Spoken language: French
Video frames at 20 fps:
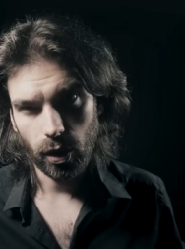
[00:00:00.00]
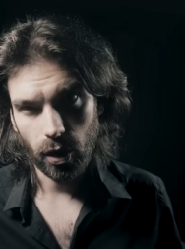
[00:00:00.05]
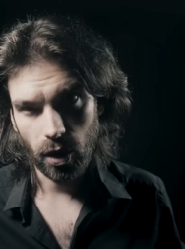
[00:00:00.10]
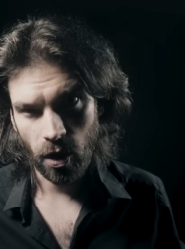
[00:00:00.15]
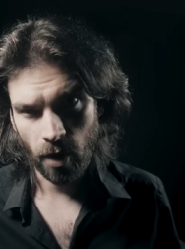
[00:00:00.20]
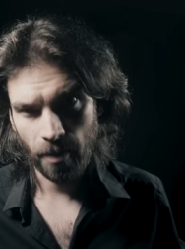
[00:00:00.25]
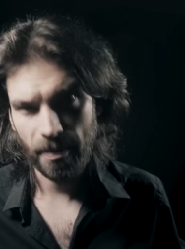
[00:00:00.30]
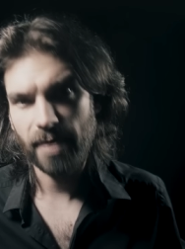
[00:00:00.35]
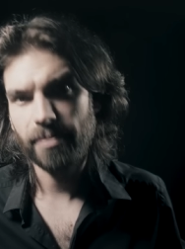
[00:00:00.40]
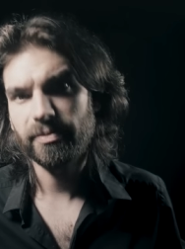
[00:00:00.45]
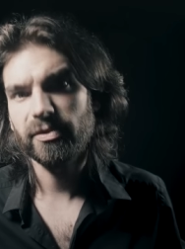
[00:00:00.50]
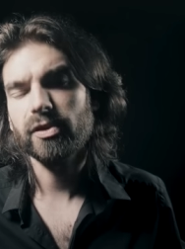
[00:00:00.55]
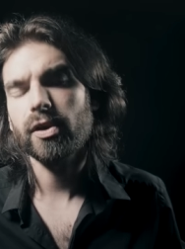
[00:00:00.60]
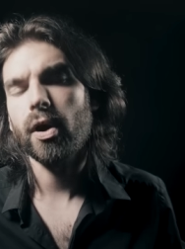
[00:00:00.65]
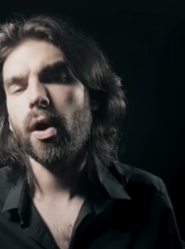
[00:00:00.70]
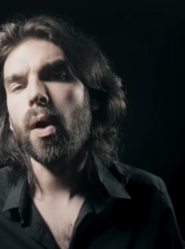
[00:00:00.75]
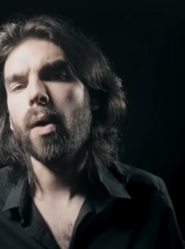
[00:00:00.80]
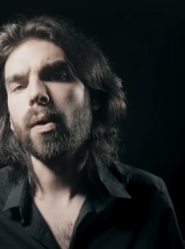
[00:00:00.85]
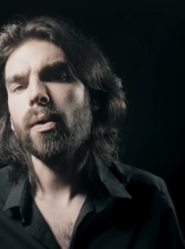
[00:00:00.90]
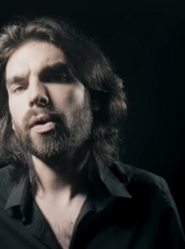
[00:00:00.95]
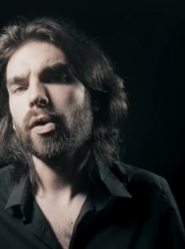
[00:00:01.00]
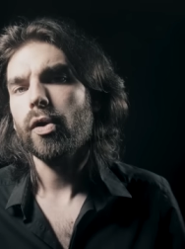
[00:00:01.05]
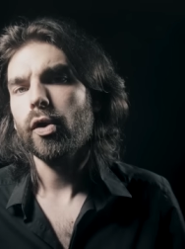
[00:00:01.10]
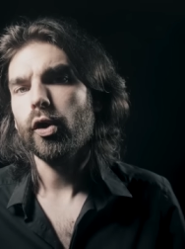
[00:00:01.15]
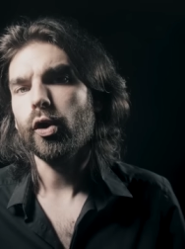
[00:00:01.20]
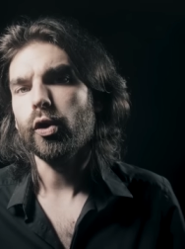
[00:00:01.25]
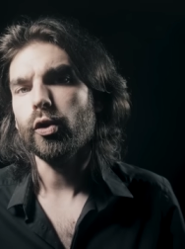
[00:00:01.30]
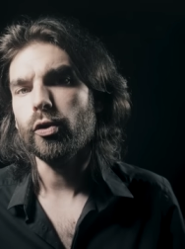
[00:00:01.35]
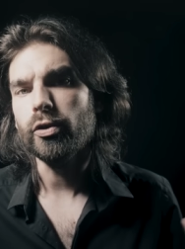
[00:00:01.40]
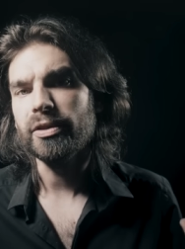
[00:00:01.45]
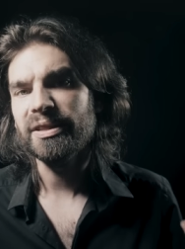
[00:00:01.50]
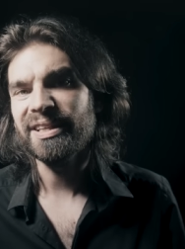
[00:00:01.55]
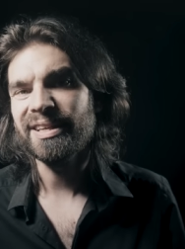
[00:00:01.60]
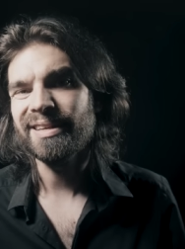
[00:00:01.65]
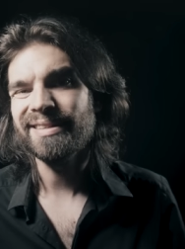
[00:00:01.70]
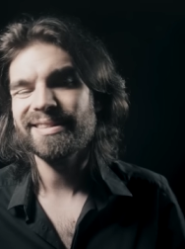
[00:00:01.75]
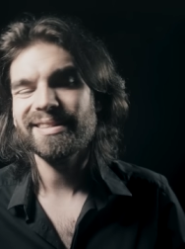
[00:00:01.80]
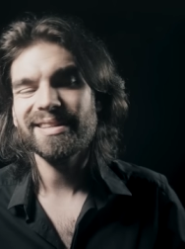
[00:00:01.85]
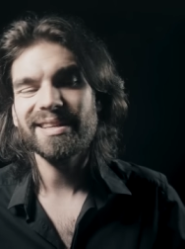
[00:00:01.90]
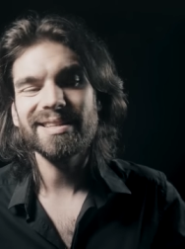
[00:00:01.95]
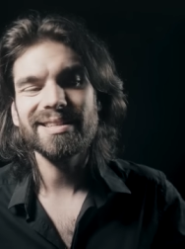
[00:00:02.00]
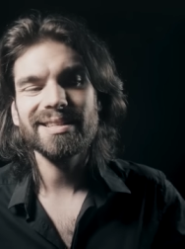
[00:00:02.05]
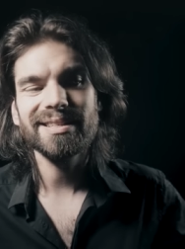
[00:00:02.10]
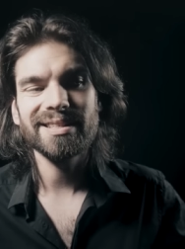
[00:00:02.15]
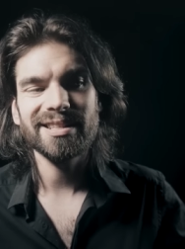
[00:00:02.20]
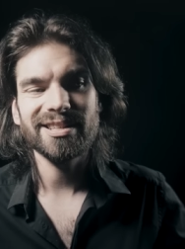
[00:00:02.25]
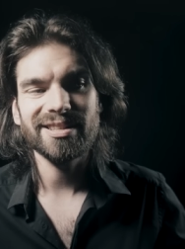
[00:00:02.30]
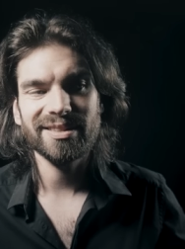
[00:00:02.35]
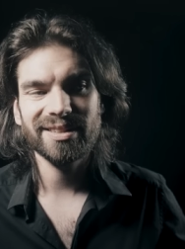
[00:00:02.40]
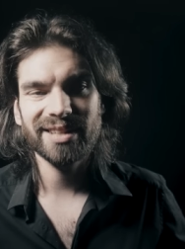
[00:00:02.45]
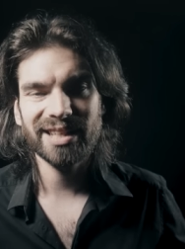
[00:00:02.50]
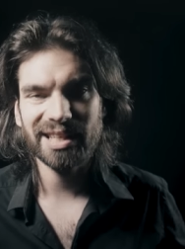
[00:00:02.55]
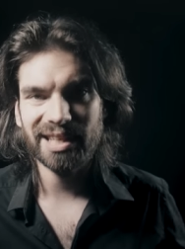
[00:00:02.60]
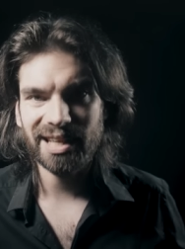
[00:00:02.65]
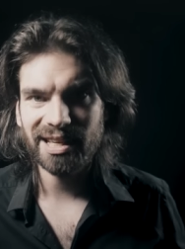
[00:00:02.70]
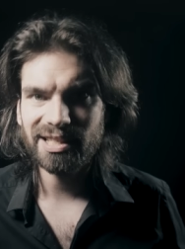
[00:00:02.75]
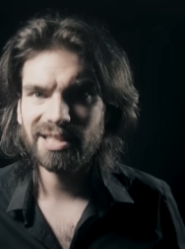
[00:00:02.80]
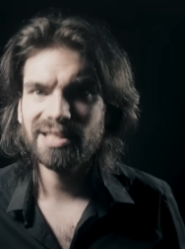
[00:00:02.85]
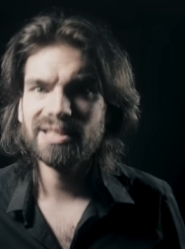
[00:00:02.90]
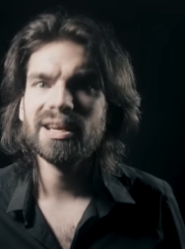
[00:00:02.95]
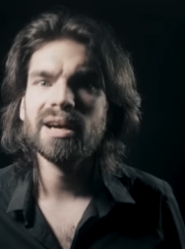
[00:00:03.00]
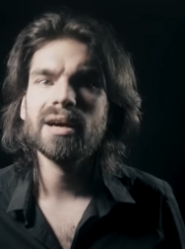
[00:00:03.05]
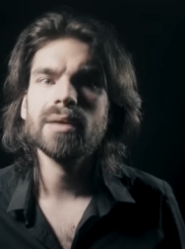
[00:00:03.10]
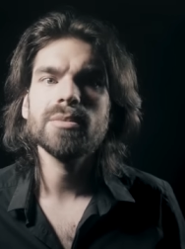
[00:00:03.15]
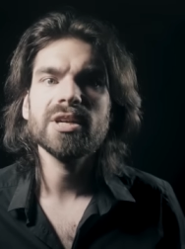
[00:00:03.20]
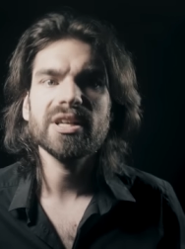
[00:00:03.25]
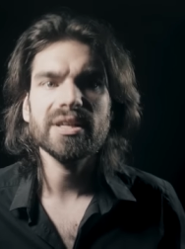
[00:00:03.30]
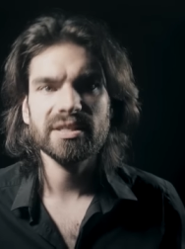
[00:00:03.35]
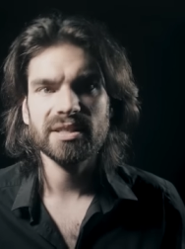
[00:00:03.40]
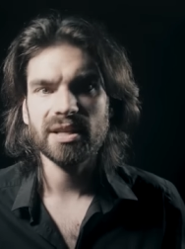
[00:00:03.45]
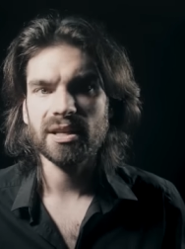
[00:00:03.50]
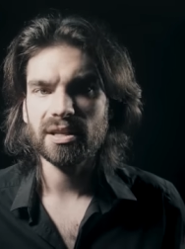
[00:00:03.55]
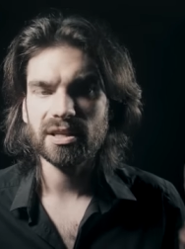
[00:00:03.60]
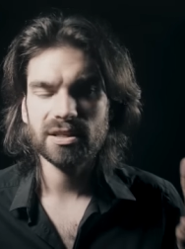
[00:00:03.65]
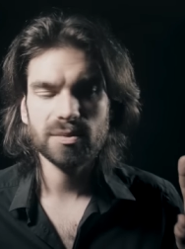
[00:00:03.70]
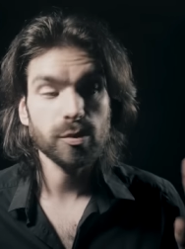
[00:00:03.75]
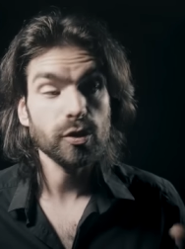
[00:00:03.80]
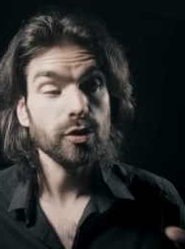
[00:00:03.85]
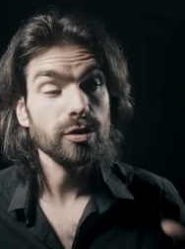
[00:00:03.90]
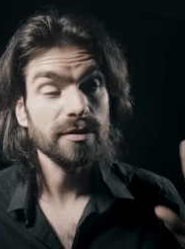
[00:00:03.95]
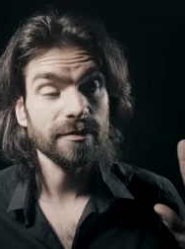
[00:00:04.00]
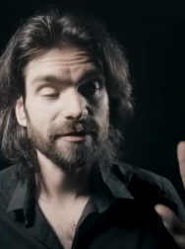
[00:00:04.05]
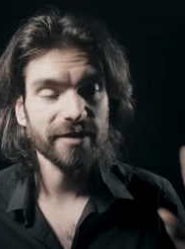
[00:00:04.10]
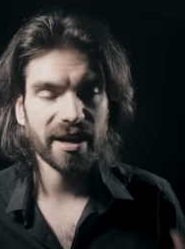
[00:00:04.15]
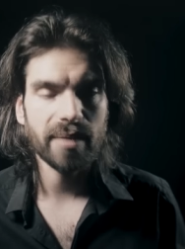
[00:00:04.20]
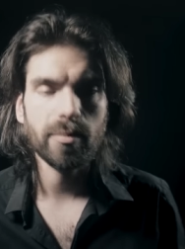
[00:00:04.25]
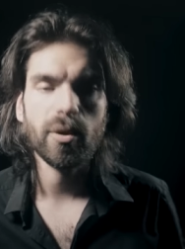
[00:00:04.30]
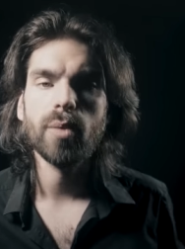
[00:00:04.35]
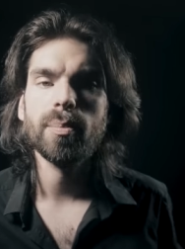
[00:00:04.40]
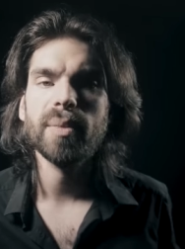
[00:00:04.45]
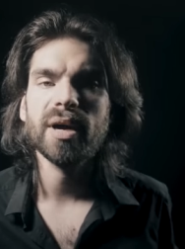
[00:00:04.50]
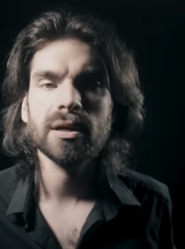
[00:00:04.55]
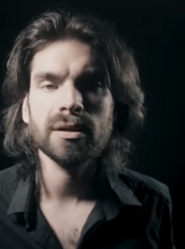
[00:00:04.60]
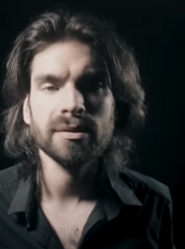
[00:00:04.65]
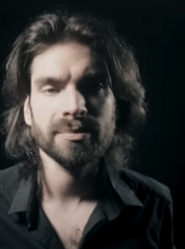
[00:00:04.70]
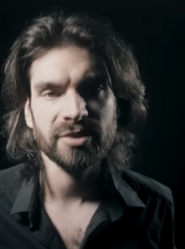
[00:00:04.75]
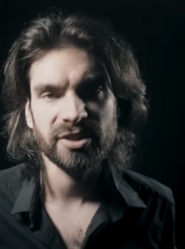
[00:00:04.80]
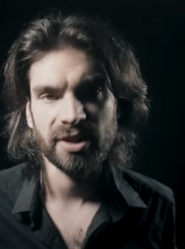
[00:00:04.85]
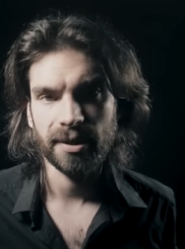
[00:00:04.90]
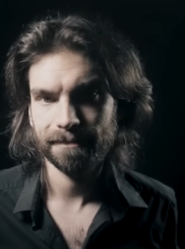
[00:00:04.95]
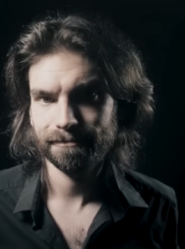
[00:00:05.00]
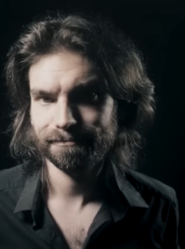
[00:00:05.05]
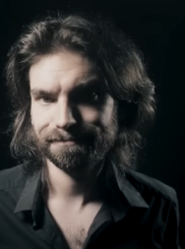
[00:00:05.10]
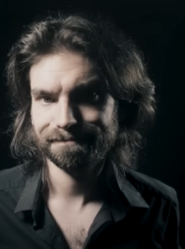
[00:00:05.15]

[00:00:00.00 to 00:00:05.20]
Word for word: En même temps, le TNT c'est très stable et ça n'explose vraiment pas comme ça.